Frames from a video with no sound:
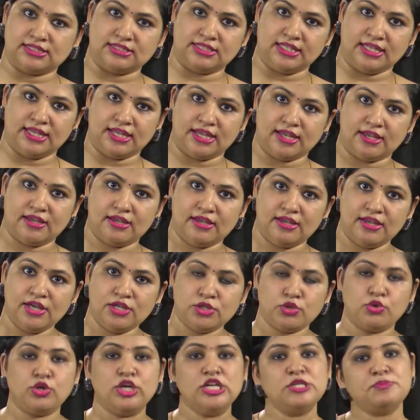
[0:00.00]
सकते हैं
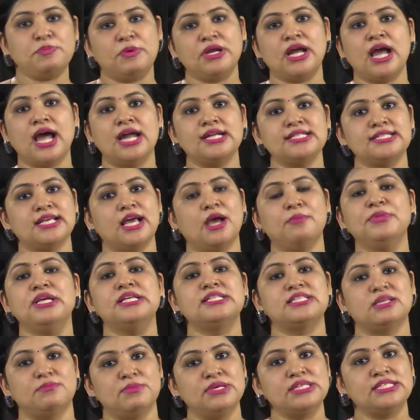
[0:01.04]
तो इस प्रकार से हम ये
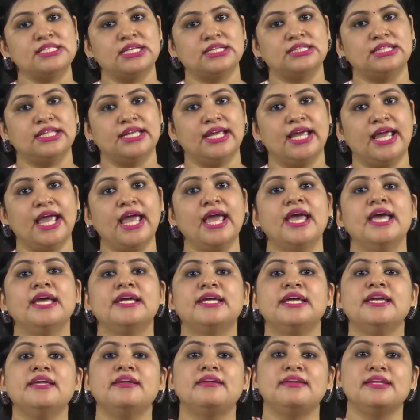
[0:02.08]
समझ सकते हैं
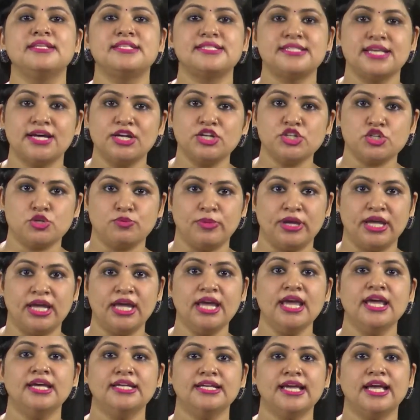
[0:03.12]
कि रिसर्च
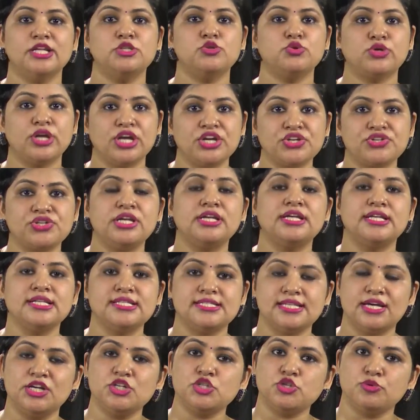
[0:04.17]
में या एजुकेशनल
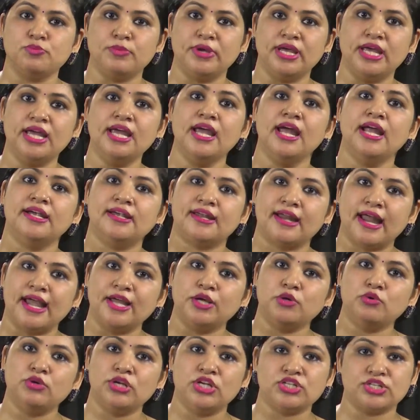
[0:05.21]
रिसर्च में
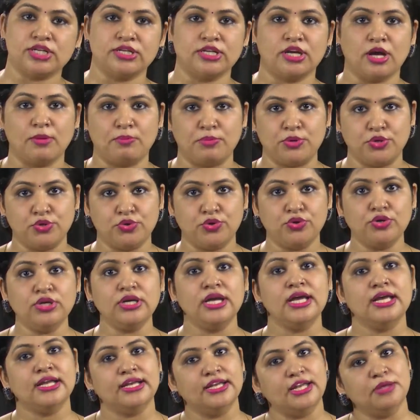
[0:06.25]
ट्राइंगुलेशन का प्रयोग
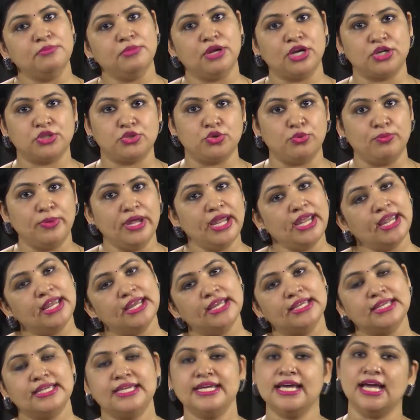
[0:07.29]
निम्न अर्थों में
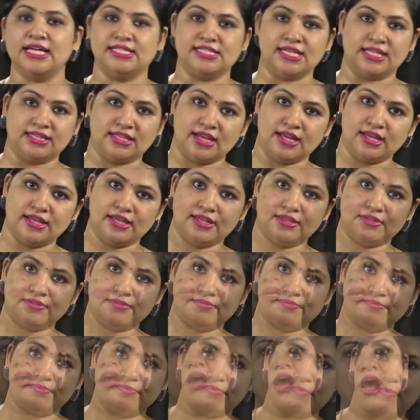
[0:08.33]
किया जाता है
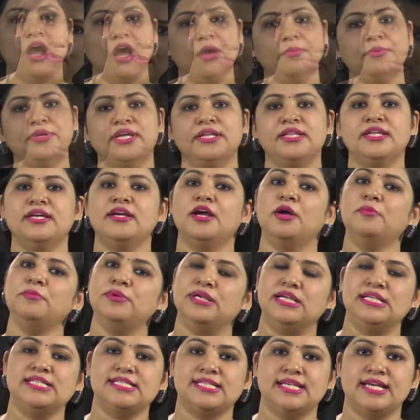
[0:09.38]
अब यदि हम
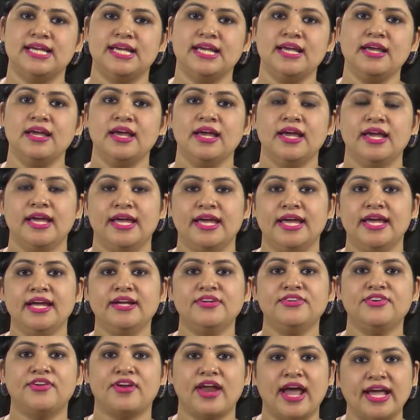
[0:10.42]
इसे
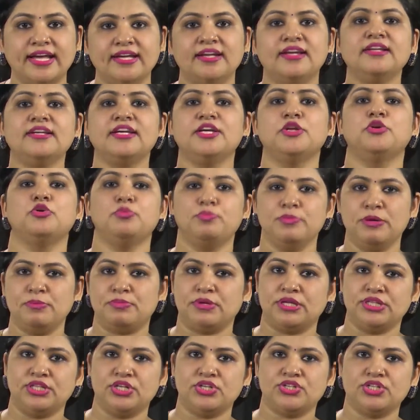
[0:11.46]
एक ट्राइंगल के रूप में
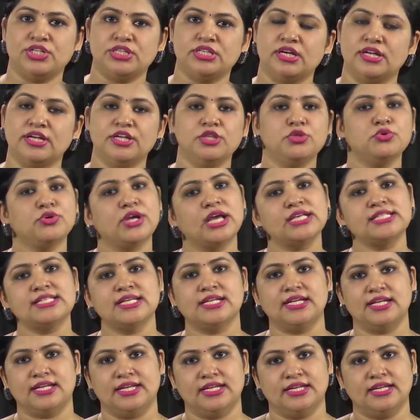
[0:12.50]
प्रदर्शित करें तो कैसे
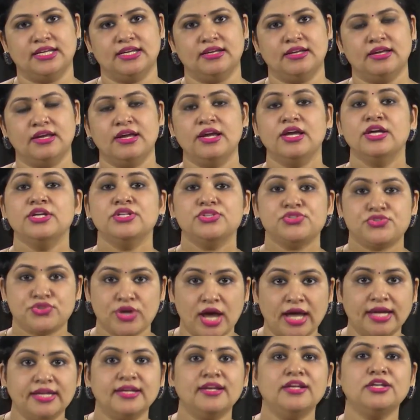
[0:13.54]
करेंगे
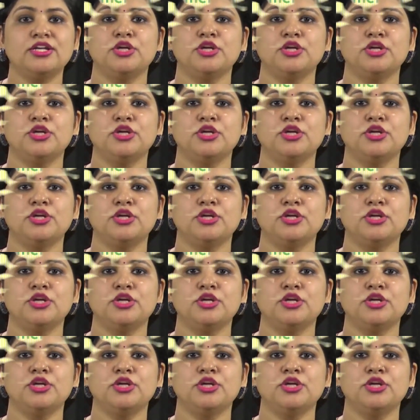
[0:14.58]
ट्राइंगल